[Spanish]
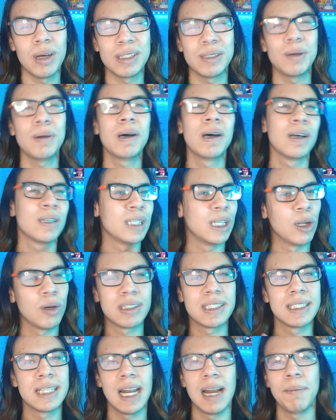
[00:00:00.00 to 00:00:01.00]
eso, si no
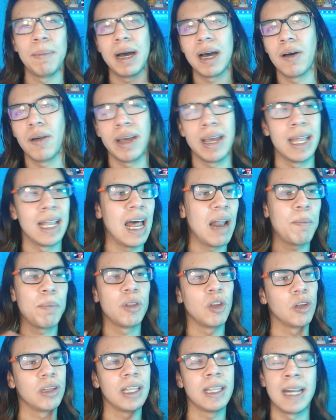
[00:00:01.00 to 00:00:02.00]
existiera el manga original
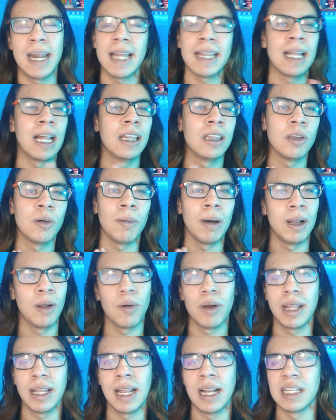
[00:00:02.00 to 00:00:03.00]
no tendría tanto
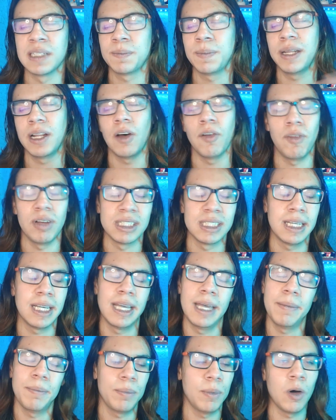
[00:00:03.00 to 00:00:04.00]
valor en el spin-off, así
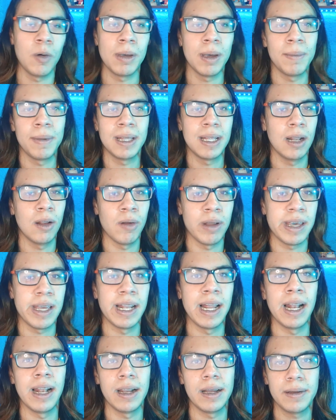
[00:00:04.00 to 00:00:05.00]
que obviamente el
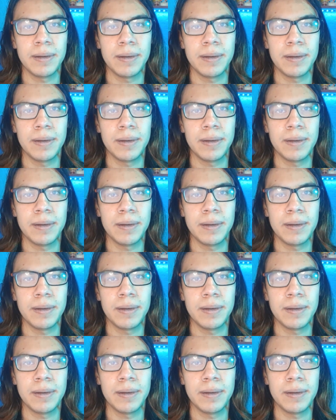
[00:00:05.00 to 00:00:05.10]
original.